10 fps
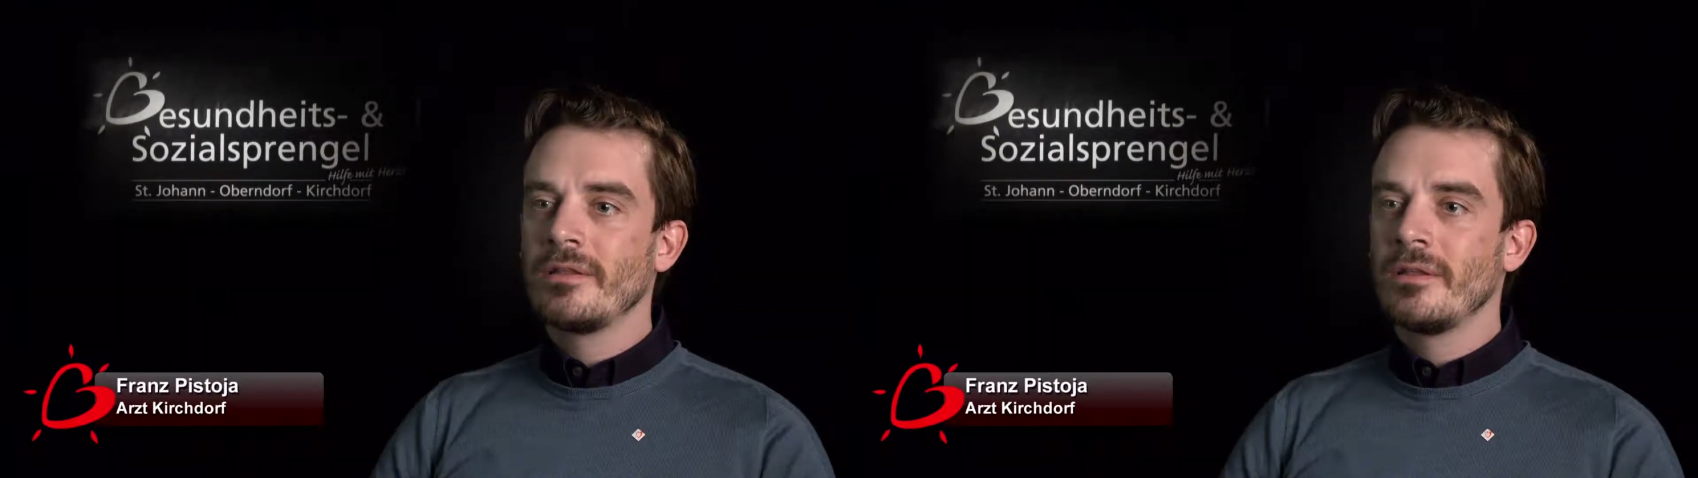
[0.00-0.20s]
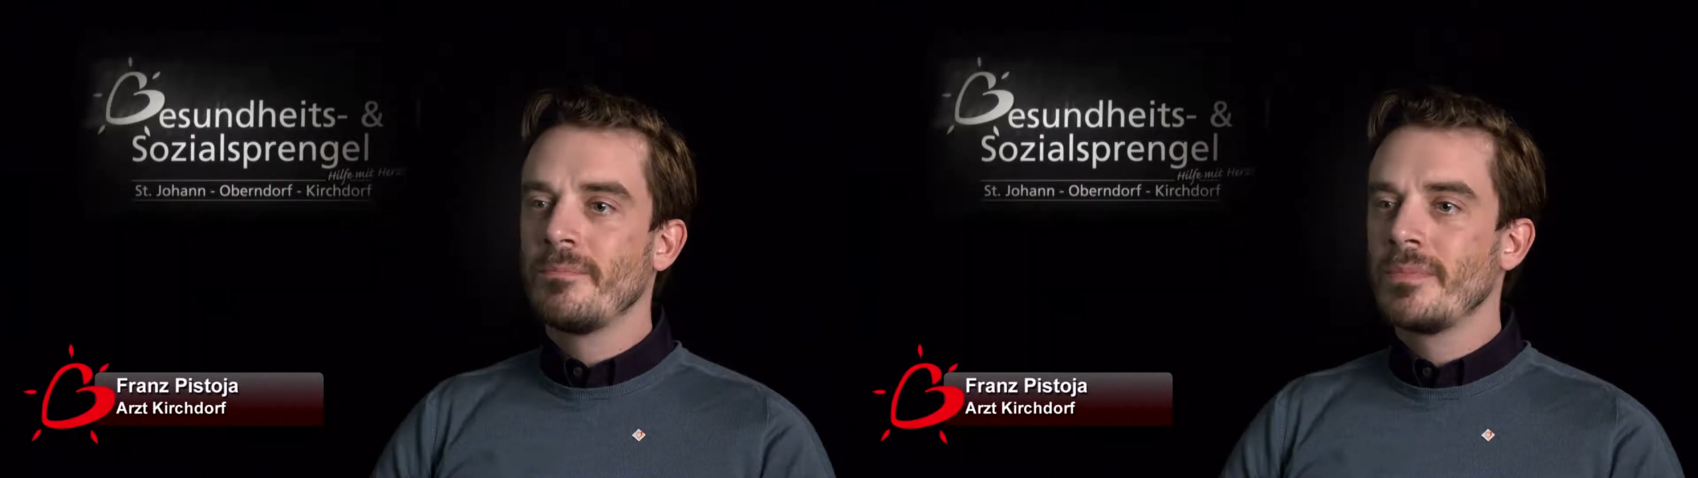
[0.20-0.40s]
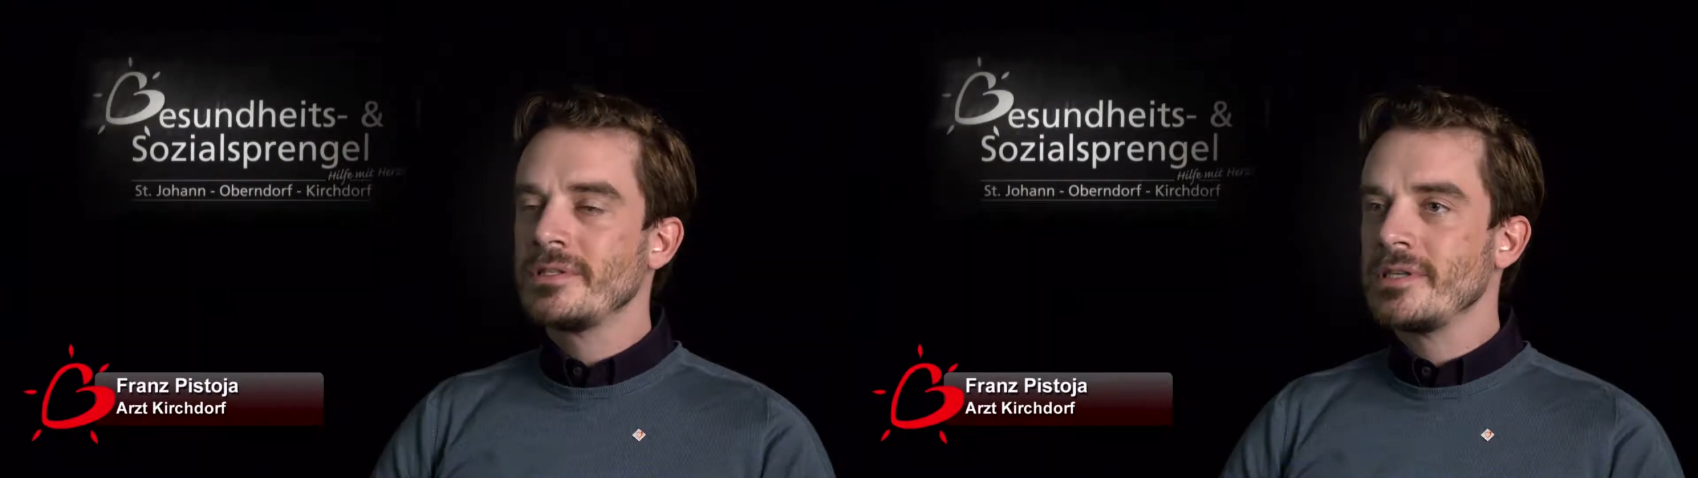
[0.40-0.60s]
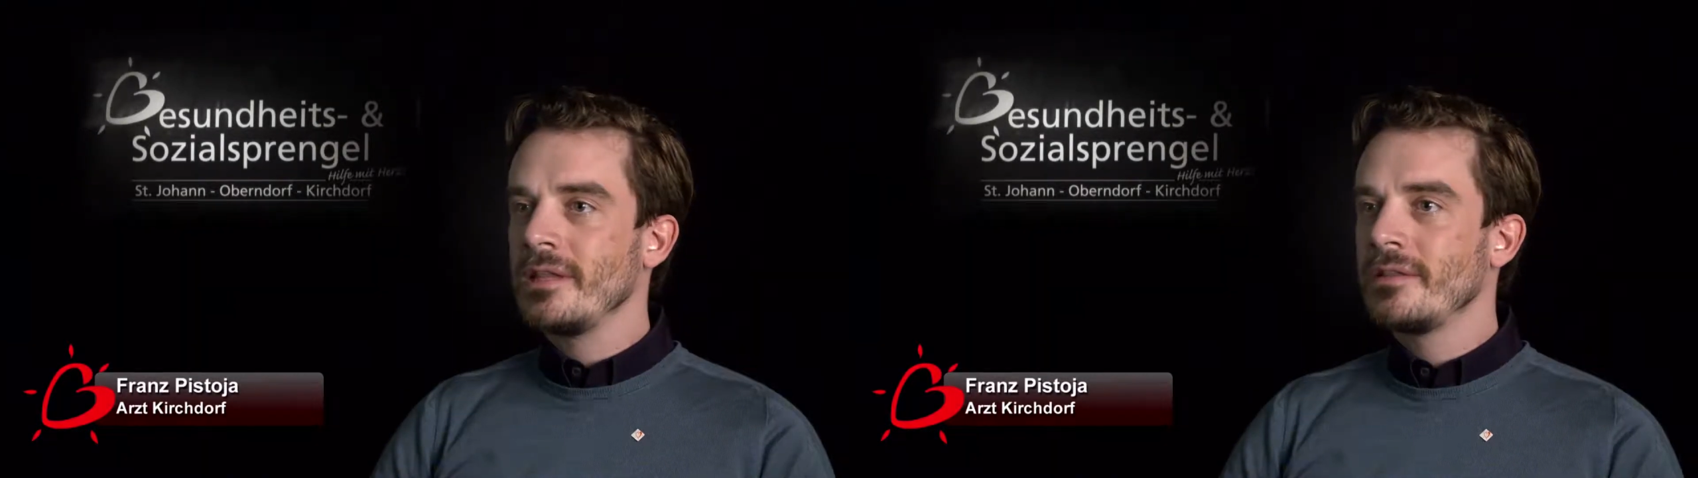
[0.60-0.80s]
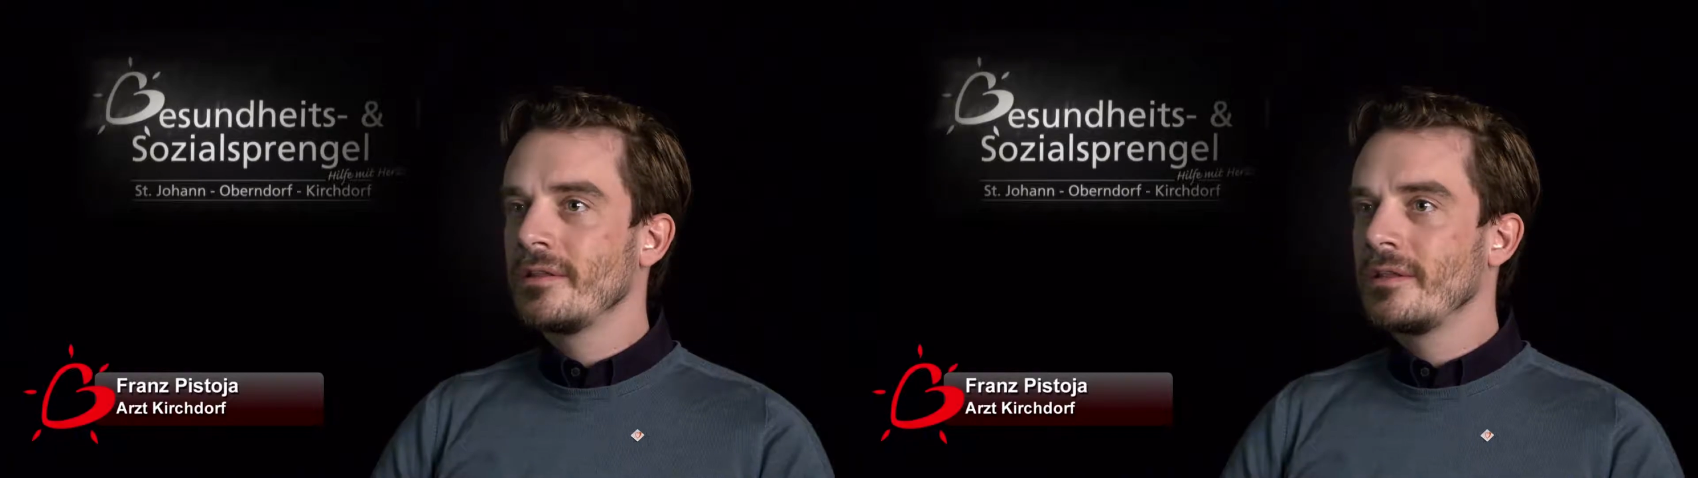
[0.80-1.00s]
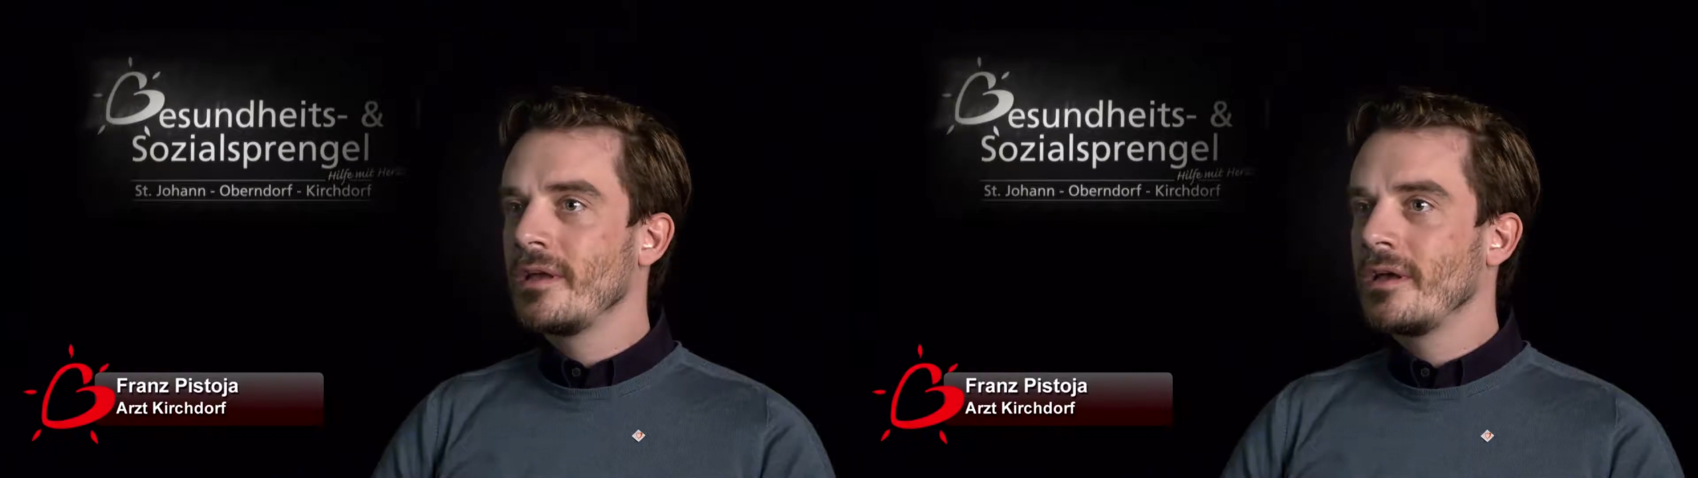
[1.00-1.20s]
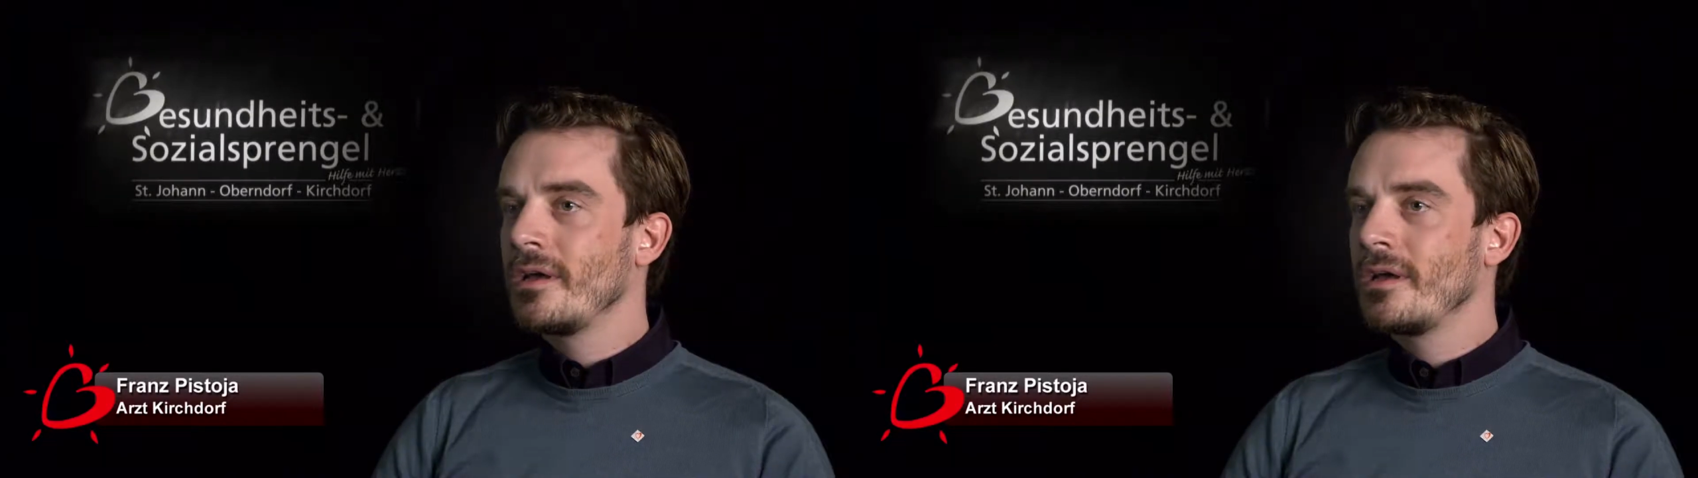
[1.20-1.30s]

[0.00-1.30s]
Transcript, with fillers: dem Patienten